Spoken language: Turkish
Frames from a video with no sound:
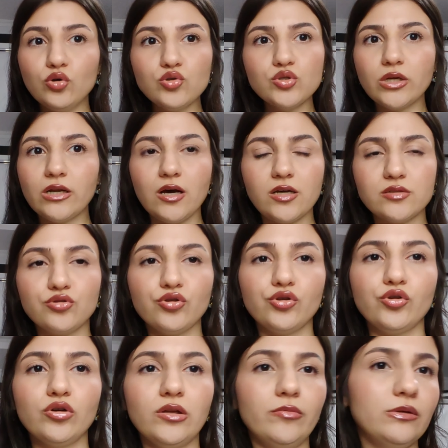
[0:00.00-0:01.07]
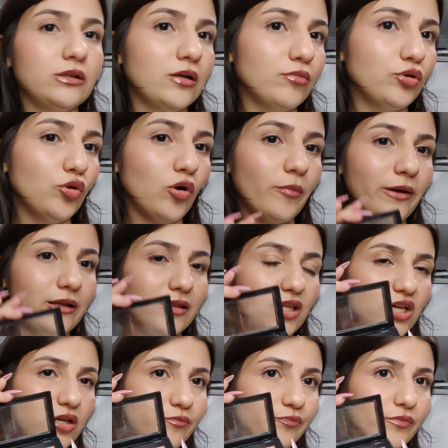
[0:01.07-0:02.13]
O yüzden az görünüyor olabilir ama
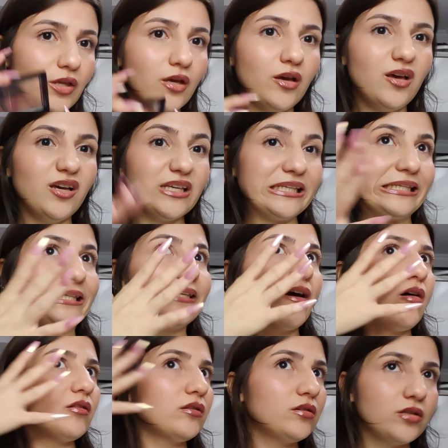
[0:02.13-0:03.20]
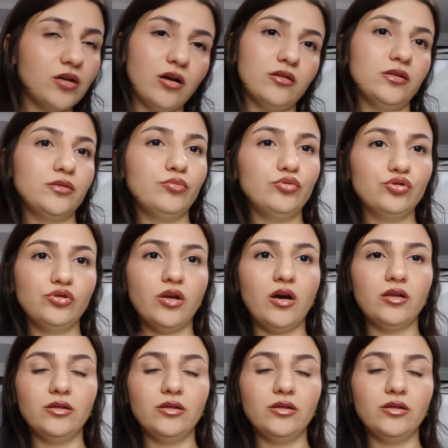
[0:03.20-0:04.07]
normalde yallır yallır bütün